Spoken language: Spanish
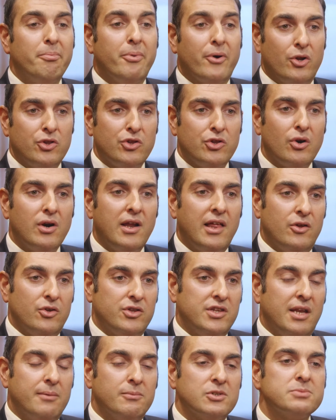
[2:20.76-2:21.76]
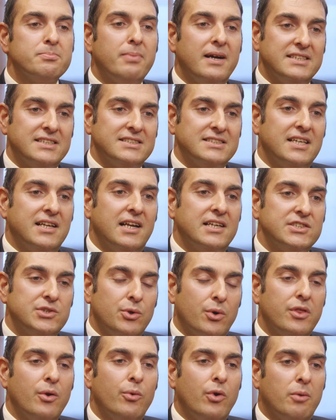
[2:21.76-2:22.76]
Por otro lado, tenemos países en el
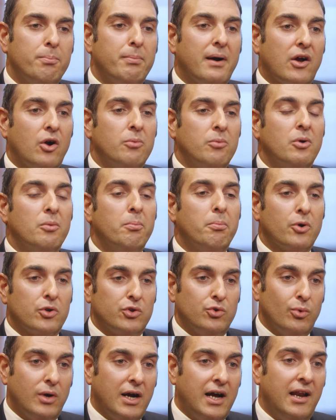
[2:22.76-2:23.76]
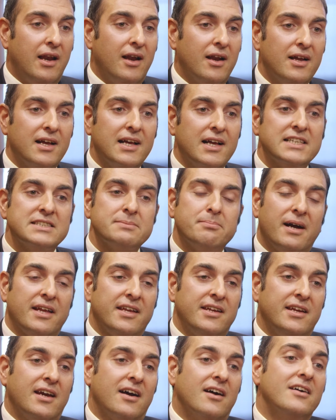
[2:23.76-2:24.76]
sur de Europa como Portugal,
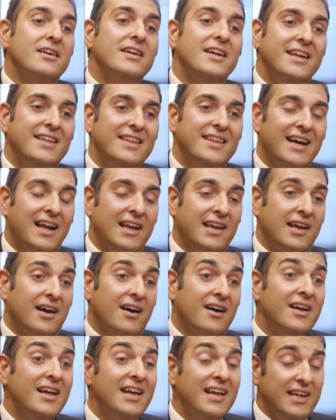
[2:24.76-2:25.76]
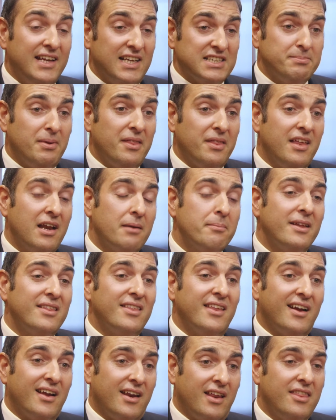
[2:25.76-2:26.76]
España, Italia y
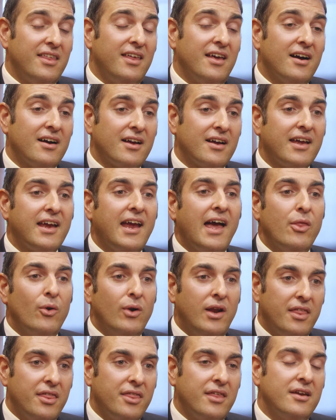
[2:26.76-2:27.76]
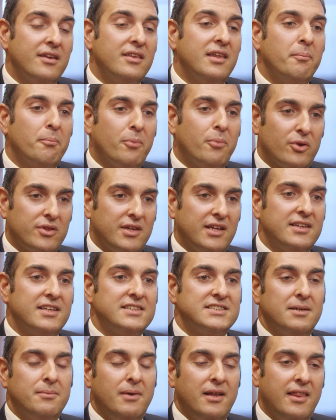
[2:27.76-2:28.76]
especialmente Grecia que adolecen de
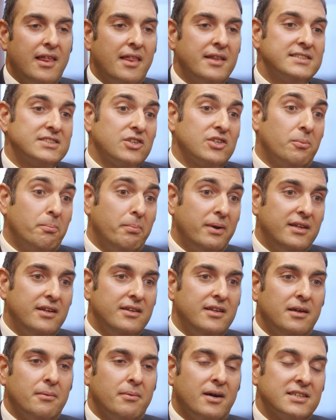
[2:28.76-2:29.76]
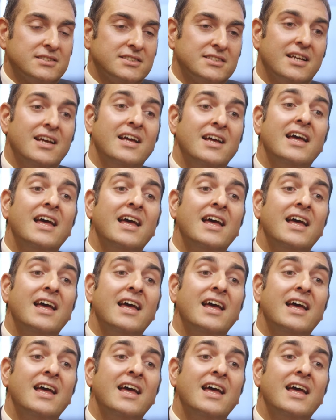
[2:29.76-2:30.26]
importantes debilidades competitivas